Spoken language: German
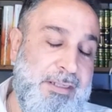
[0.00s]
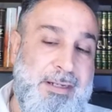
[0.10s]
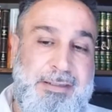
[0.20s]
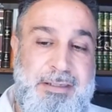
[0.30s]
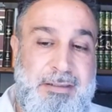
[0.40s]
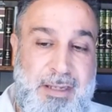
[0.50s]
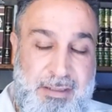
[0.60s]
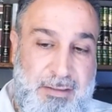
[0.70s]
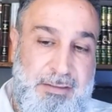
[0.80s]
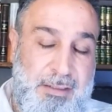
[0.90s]
Senat reden.
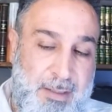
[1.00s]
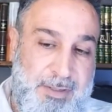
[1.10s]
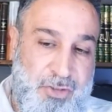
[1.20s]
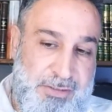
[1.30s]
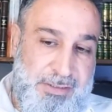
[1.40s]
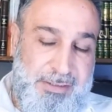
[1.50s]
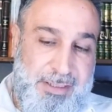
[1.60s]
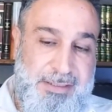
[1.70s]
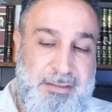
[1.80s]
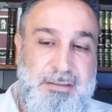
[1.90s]
Nein, jeder Mensch ist
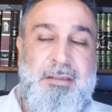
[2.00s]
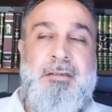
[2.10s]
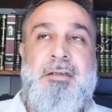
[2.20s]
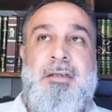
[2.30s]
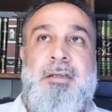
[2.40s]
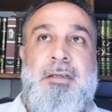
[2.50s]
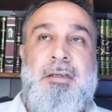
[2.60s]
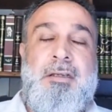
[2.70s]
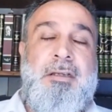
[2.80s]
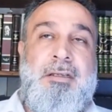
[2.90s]
interessant.
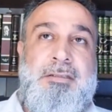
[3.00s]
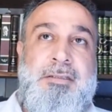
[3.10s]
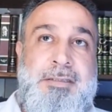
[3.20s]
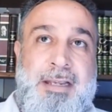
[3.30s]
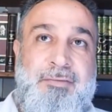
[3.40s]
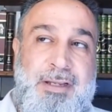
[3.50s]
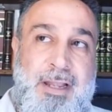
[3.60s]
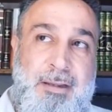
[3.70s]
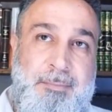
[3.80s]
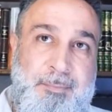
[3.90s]
Es ist ein
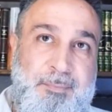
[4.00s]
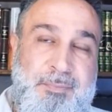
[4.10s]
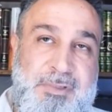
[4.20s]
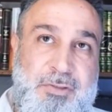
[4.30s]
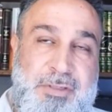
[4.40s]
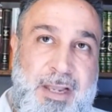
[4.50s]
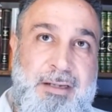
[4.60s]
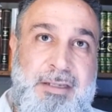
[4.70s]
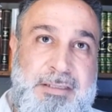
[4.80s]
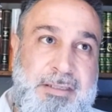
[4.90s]
Fehler zu
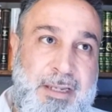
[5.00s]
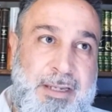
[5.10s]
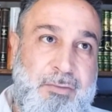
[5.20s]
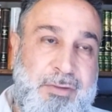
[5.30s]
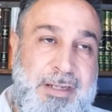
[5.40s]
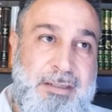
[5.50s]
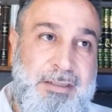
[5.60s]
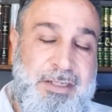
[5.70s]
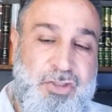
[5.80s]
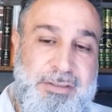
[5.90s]
sagen, dass der eine oder der
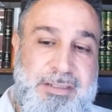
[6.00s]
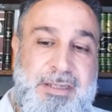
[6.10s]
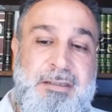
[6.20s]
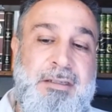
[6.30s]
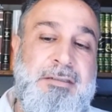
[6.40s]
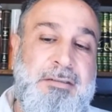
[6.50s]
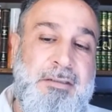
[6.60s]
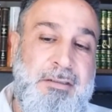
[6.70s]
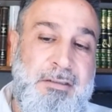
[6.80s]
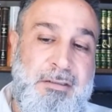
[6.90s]
andere nicht interessant ist.
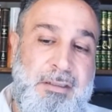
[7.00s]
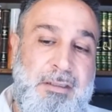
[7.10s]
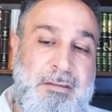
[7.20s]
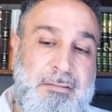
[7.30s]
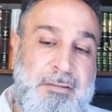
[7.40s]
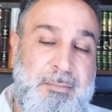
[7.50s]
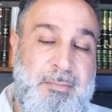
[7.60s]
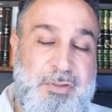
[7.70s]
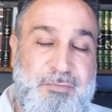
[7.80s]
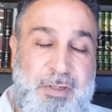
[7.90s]
Ne?
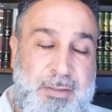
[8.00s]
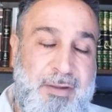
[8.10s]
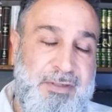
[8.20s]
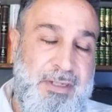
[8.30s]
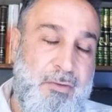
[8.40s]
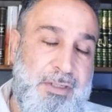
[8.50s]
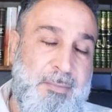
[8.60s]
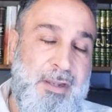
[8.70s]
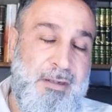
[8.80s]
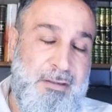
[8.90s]
Dann müssen wir
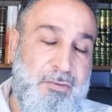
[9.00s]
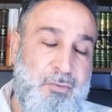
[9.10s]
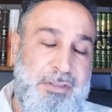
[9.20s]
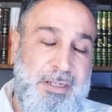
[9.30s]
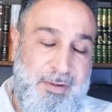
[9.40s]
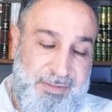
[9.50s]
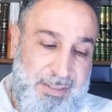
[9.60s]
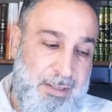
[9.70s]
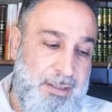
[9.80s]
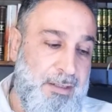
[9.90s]
immer wieder und
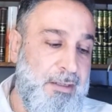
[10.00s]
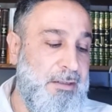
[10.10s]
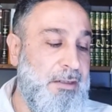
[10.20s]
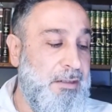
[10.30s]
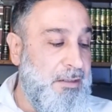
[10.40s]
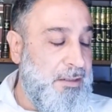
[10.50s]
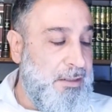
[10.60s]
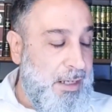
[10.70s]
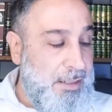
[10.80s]
immer und immer wieder